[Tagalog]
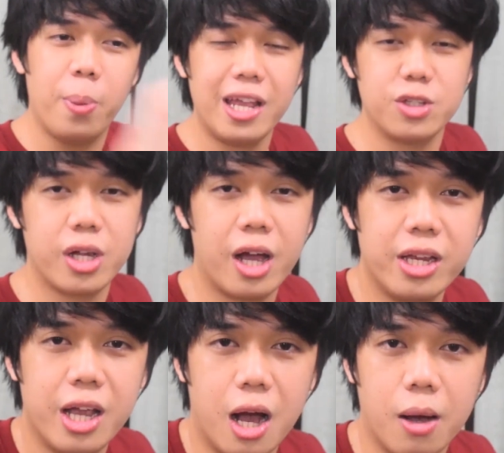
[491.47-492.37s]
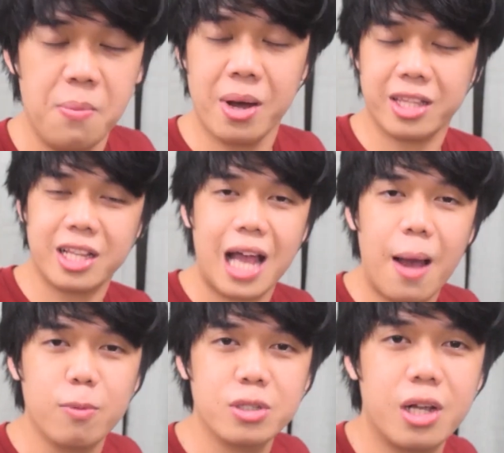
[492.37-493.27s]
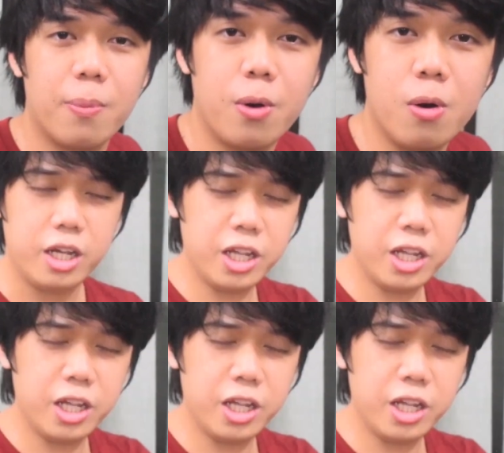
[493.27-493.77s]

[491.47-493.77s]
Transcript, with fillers: plate sa kanya, ay matatapos niya po.